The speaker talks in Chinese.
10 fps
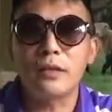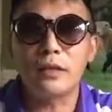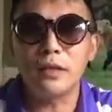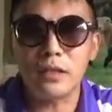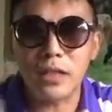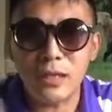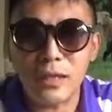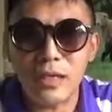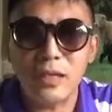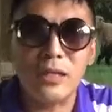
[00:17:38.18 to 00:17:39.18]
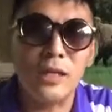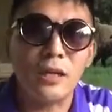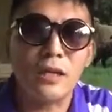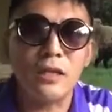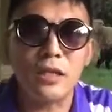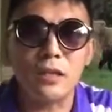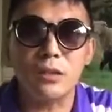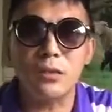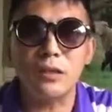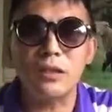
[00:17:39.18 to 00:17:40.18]
这个现在也是这样的。你政
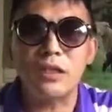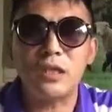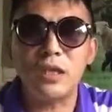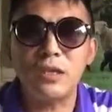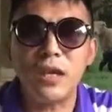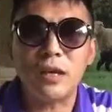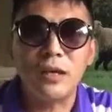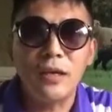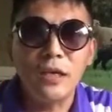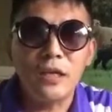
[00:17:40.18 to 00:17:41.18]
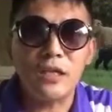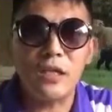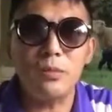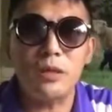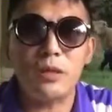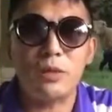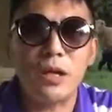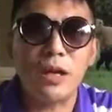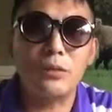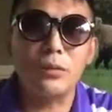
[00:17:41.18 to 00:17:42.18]
治斗争，你现在习近平手
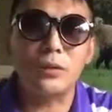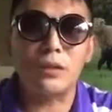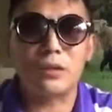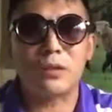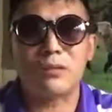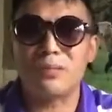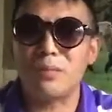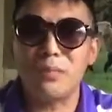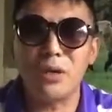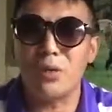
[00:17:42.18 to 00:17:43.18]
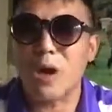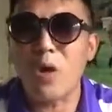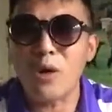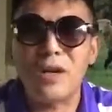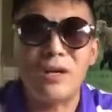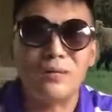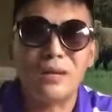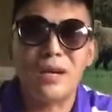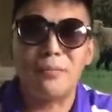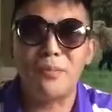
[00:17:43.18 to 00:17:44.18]
下用的就没有高人
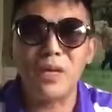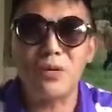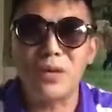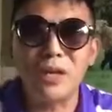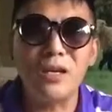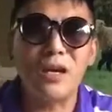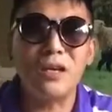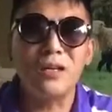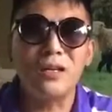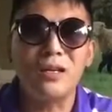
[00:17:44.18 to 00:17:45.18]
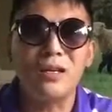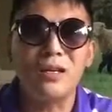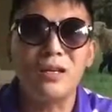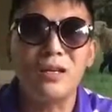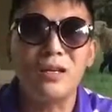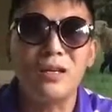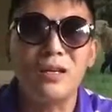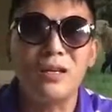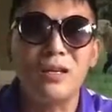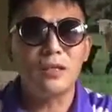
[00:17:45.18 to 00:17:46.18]
啊，没有能人可以当当少
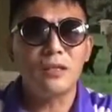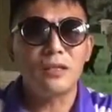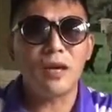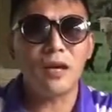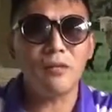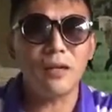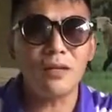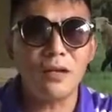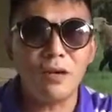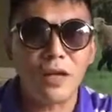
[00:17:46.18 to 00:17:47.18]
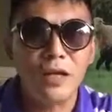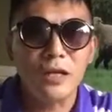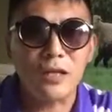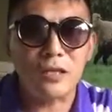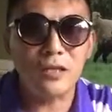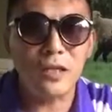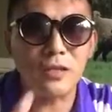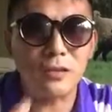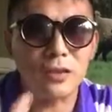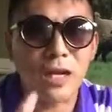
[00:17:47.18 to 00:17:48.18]
将。开玩笑了，实际
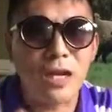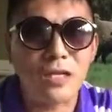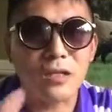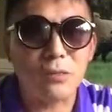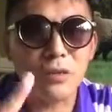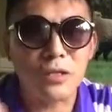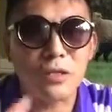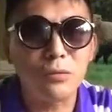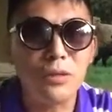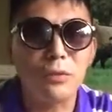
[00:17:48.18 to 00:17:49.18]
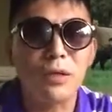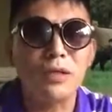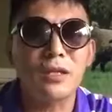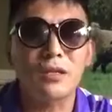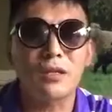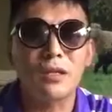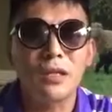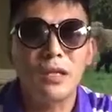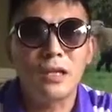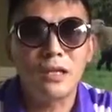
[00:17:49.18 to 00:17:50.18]
上就是拿十黄十公斤黄金这个事儿，